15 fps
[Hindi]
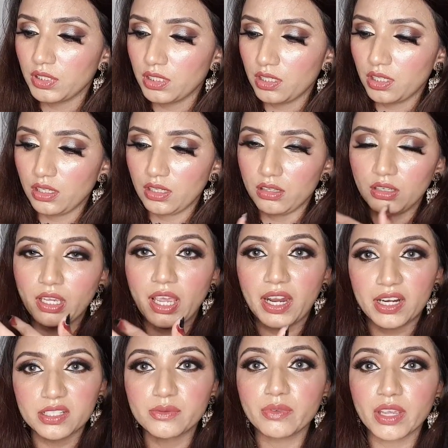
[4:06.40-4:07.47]
ये
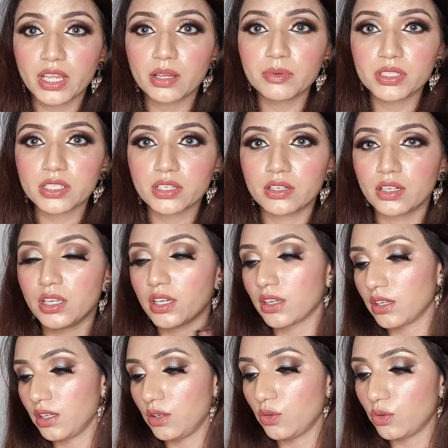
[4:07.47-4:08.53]
एड्स वगैरह भी चल रहे
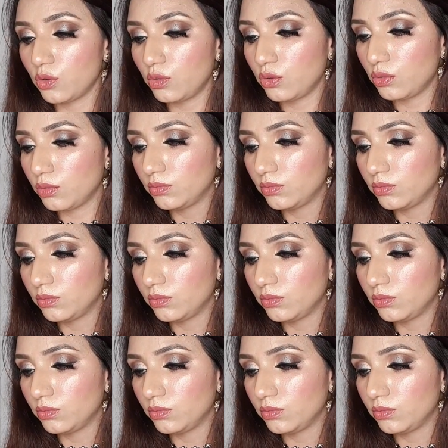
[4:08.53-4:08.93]
हैं इनको